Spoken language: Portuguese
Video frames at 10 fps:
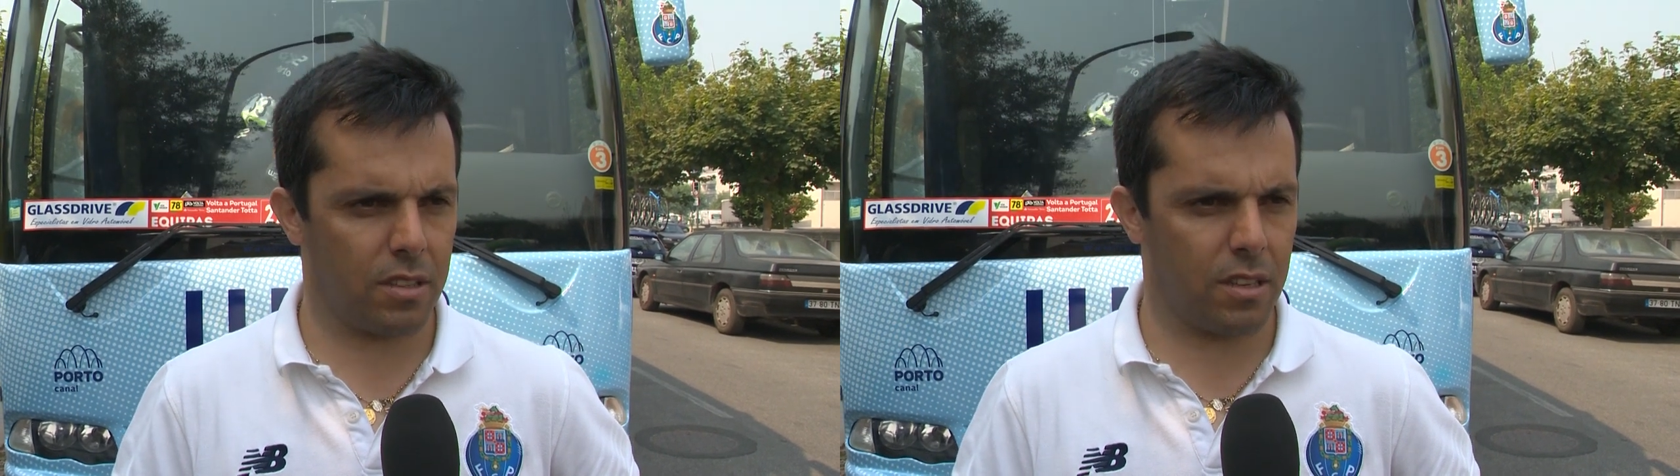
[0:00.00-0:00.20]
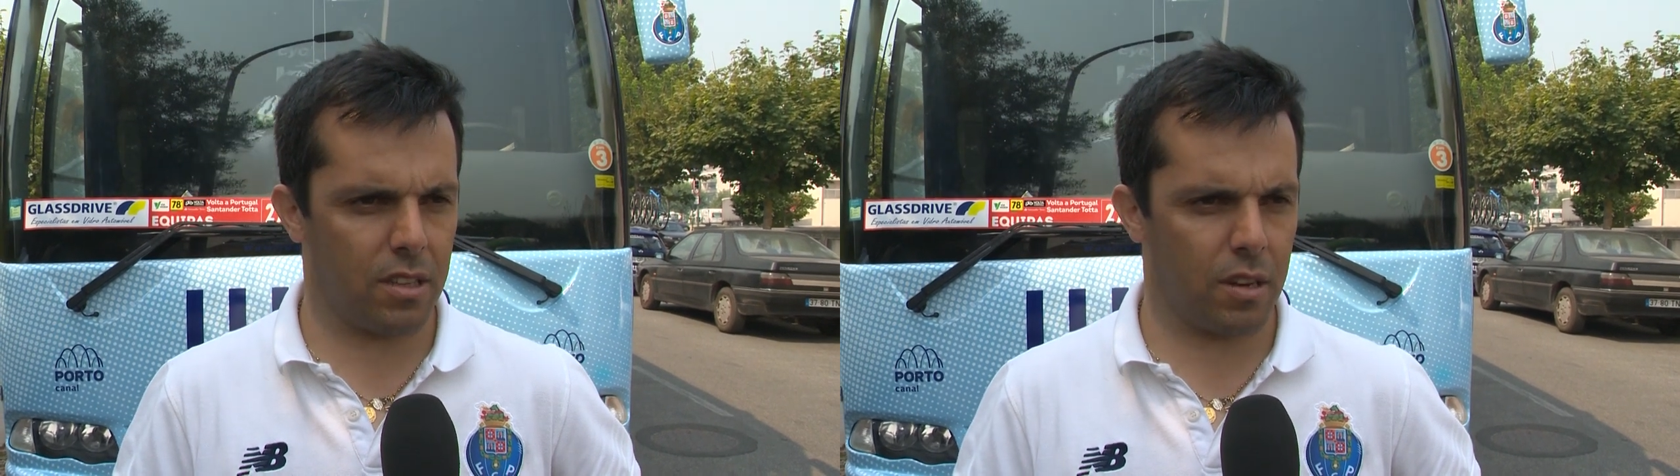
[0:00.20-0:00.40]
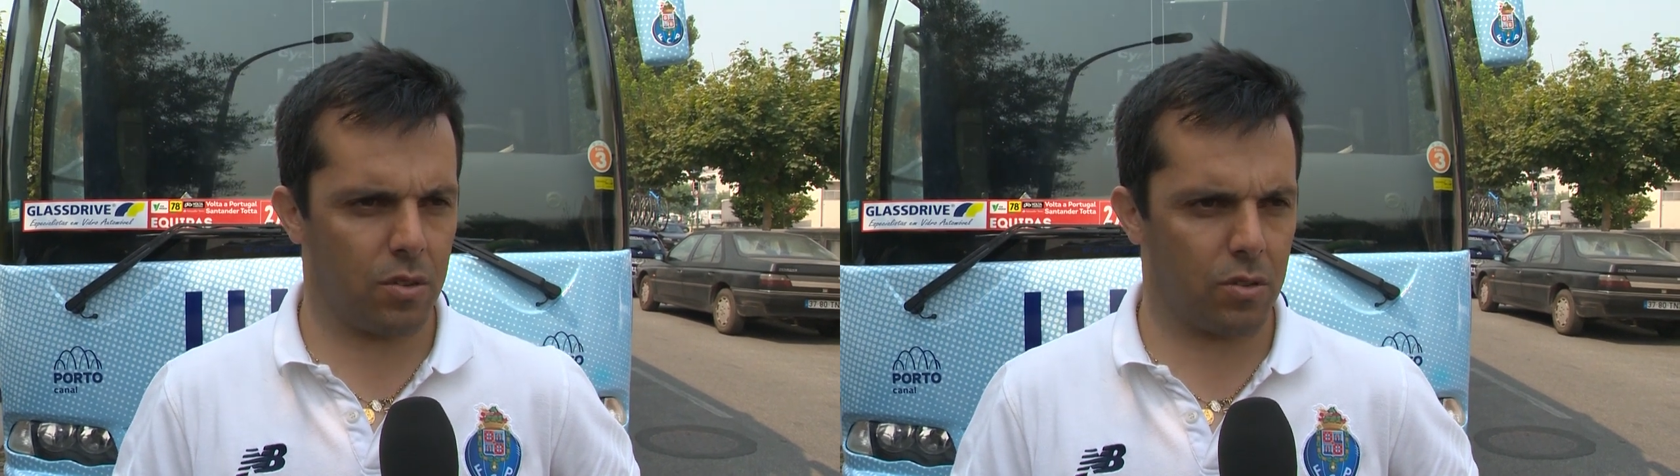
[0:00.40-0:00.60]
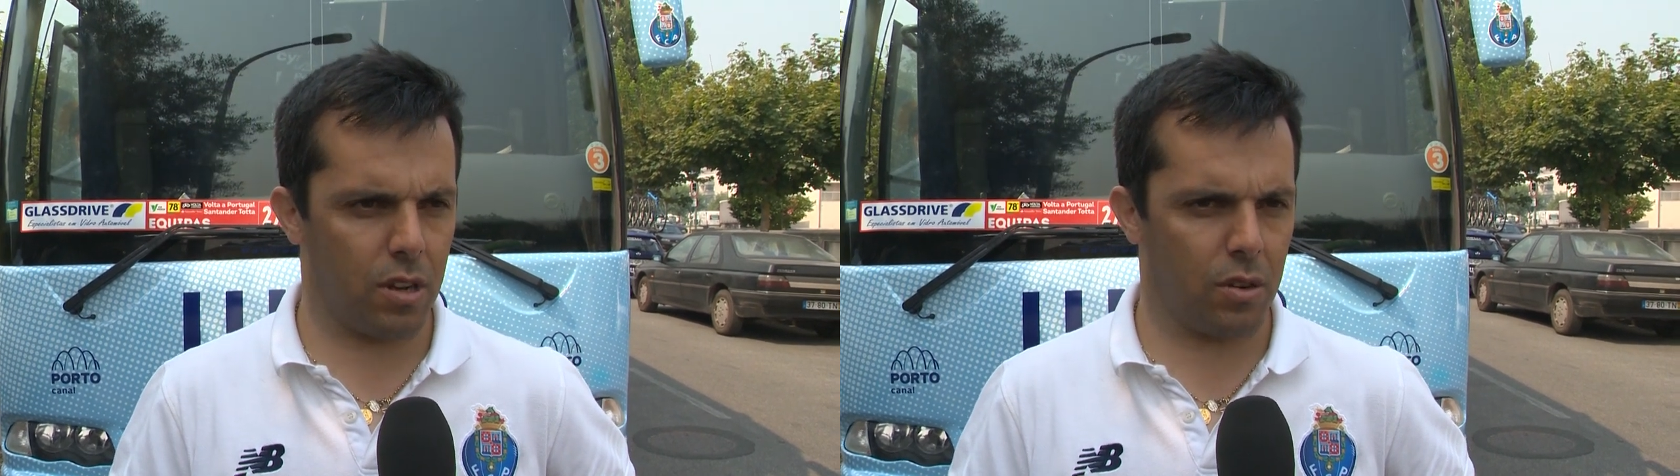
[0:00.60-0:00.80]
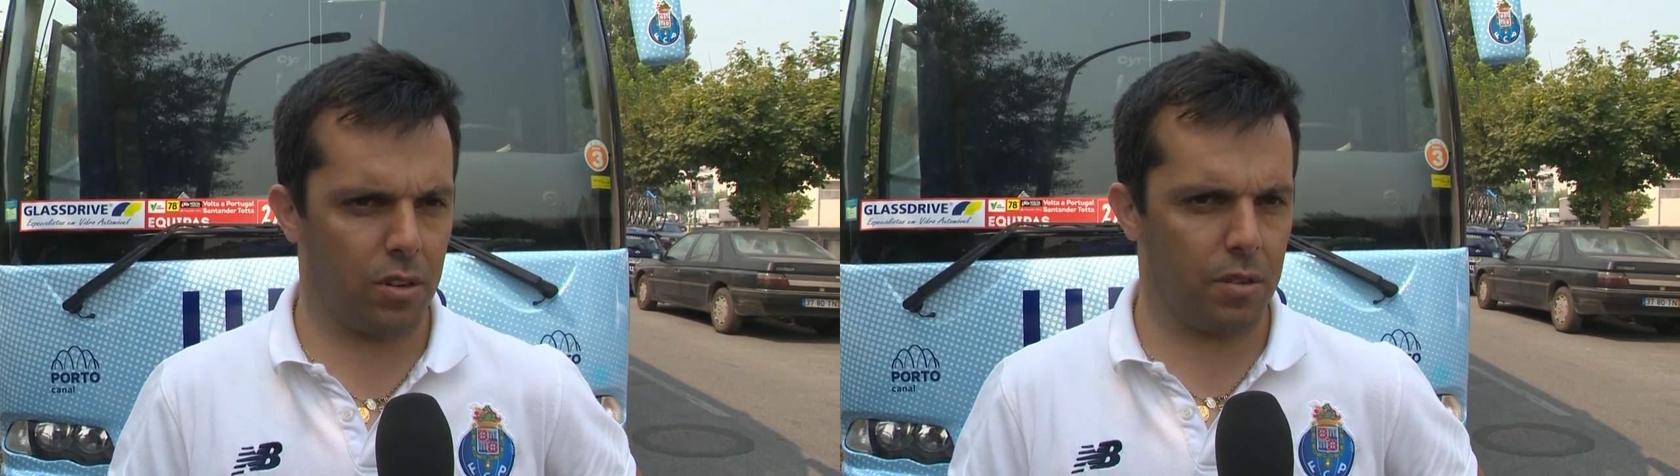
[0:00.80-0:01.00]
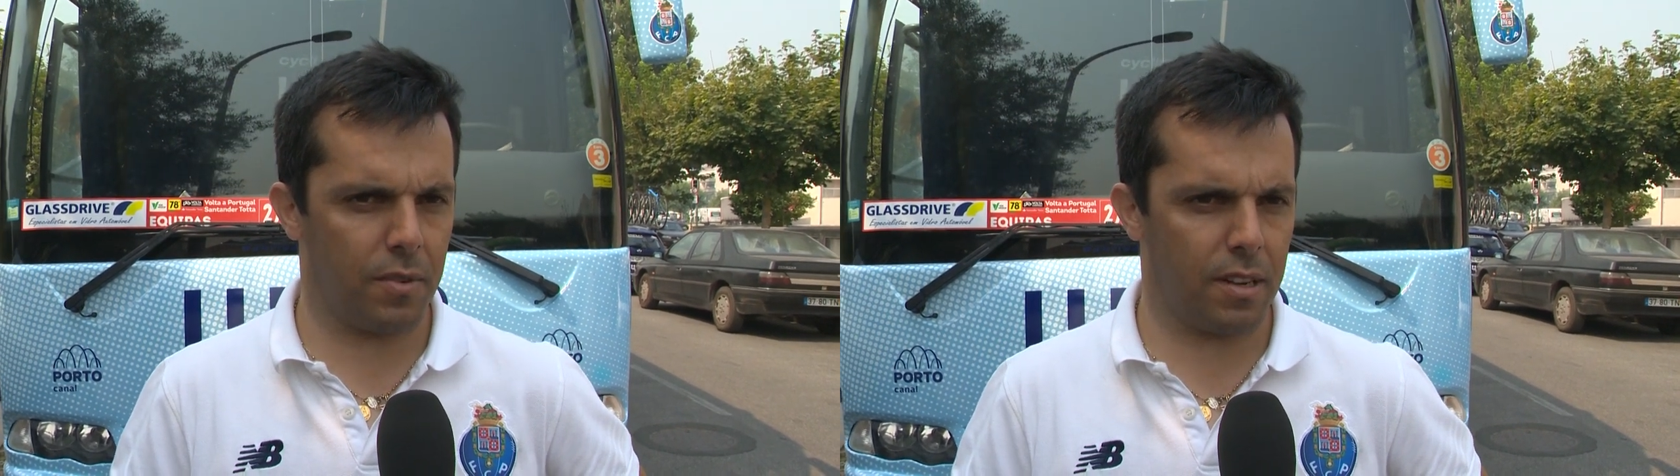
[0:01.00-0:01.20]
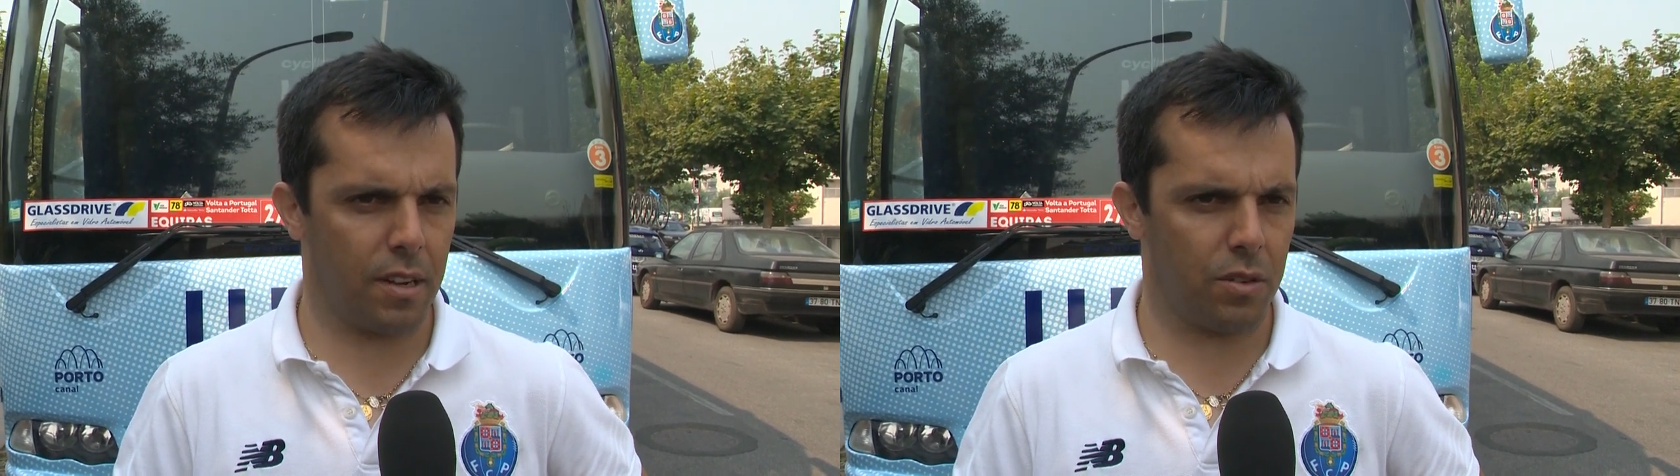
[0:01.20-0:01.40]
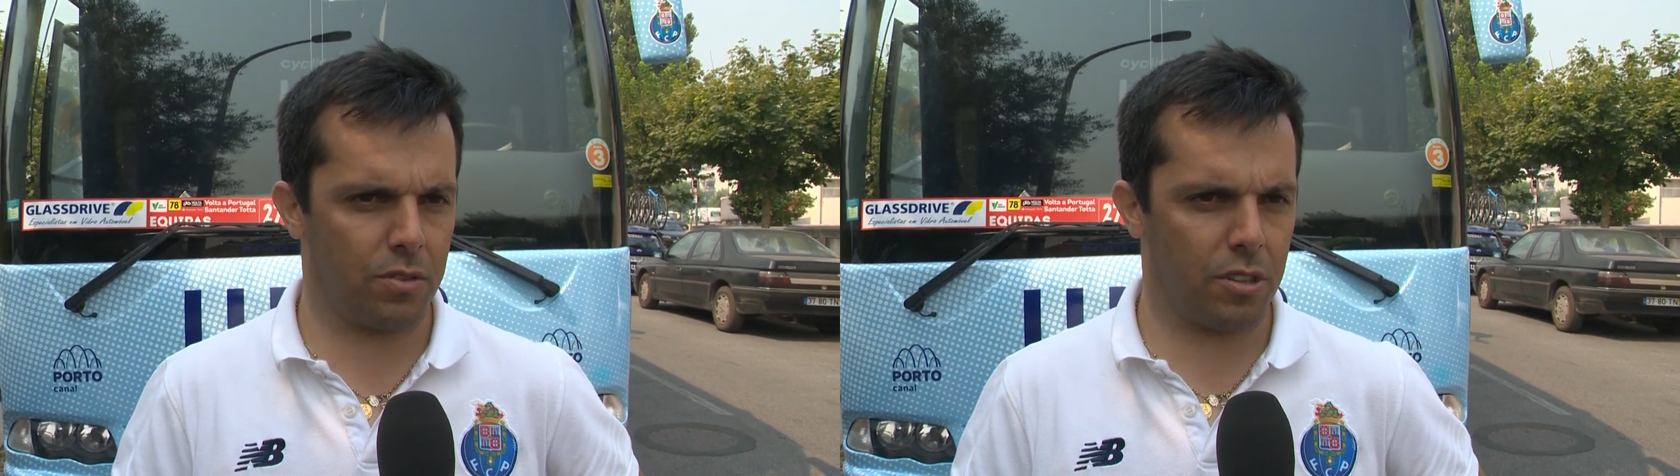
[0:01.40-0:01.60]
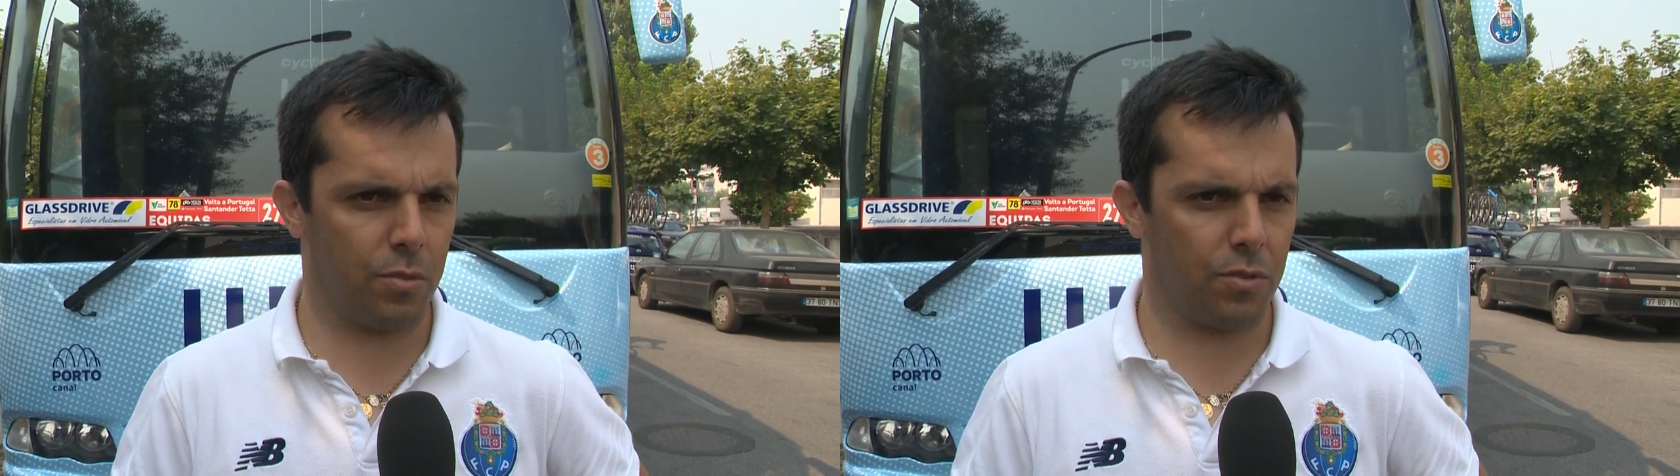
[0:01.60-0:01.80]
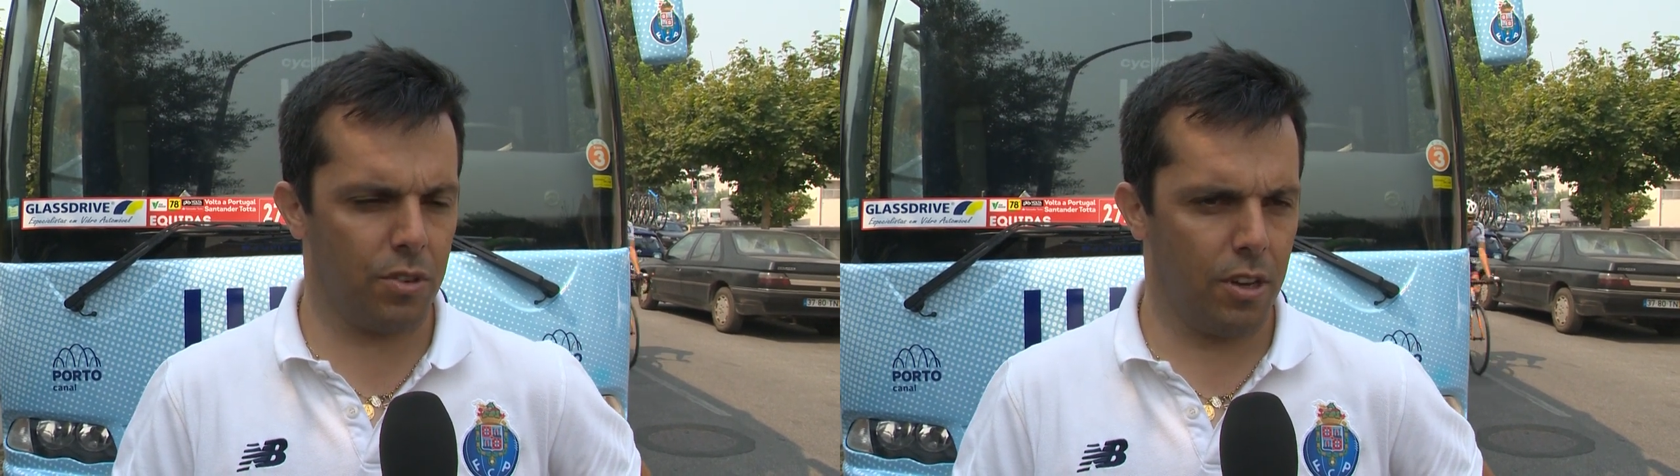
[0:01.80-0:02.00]
tentar controlar a corrida de maneira a
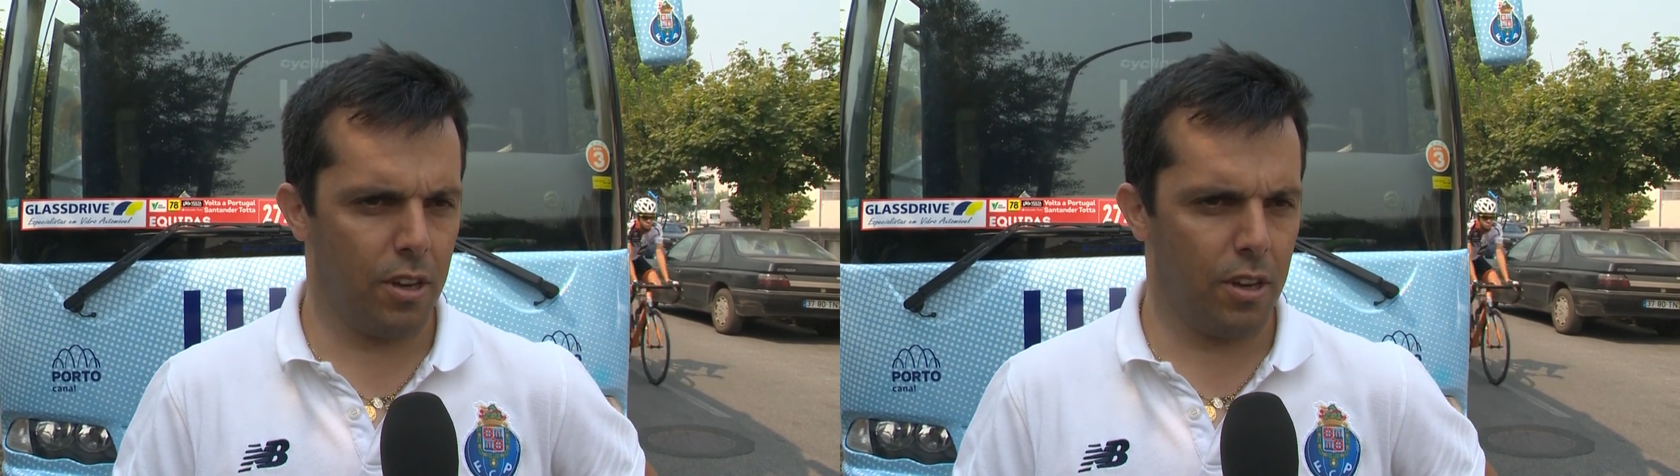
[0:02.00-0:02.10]
conseguirmos